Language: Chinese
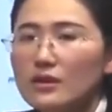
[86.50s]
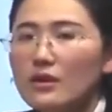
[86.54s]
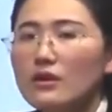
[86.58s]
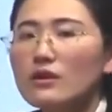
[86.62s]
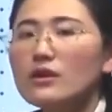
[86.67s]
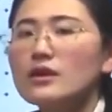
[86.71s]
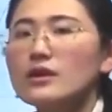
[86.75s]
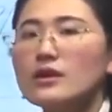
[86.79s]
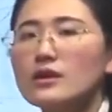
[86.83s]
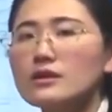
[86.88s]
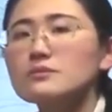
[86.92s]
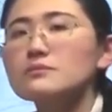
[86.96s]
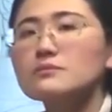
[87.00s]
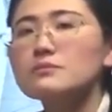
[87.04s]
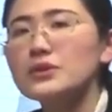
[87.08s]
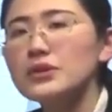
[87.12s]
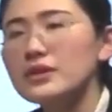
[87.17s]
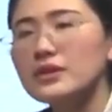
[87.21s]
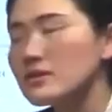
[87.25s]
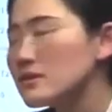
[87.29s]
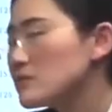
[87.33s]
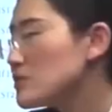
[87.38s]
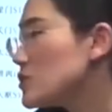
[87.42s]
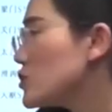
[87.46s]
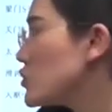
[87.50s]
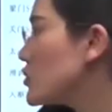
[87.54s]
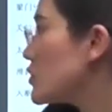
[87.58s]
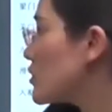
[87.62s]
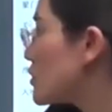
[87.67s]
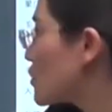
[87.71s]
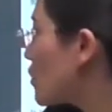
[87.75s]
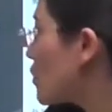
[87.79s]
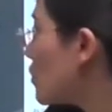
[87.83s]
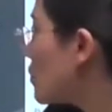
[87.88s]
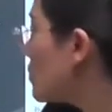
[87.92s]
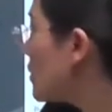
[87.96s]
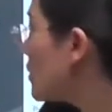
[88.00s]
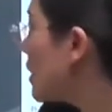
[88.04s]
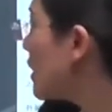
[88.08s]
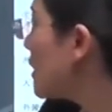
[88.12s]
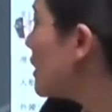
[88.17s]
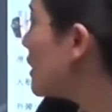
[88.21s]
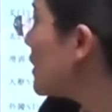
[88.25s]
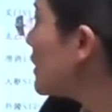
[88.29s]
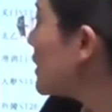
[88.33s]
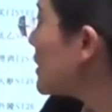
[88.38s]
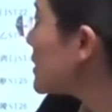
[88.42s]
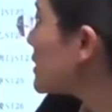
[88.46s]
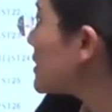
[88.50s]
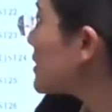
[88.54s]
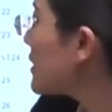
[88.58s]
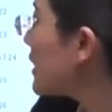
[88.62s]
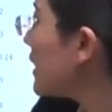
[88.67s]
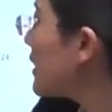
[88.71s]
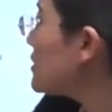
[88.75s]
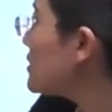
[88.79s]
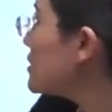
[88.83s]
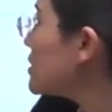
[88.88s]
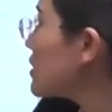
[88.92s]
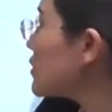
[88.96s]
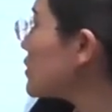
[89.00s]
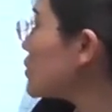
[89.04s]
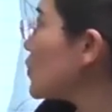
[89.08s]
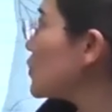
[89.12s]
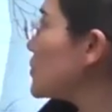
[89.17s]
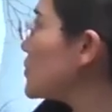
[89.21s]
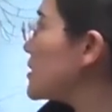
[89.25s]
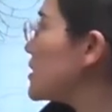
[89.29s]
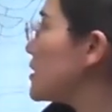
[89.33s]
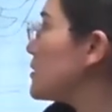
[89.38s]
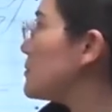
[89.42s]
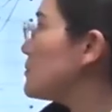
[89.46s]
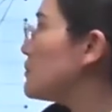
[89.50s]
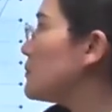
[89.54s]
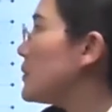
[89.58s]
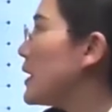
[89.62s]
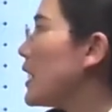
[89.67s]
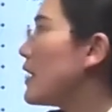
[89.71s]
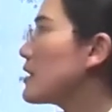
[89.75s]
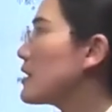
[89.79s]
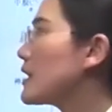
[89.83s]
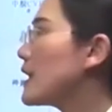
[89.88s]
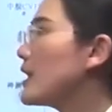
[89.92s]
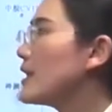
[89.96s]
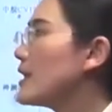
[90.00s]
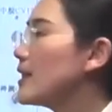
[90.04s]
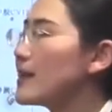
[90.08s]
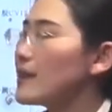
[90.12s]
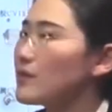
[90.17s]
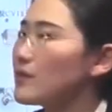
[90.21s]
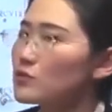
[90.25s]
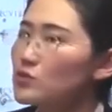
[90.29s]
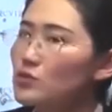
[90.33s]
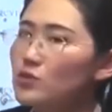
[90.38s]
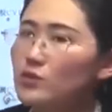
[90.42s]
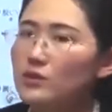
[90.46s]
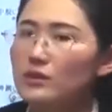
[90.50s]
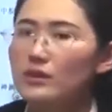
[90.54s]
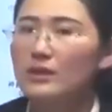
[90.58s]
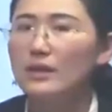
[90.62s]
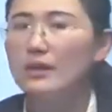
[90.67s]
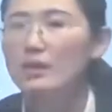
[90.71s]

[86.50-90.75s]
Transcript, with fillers: 叫横平其中。前正中线旁开两寸。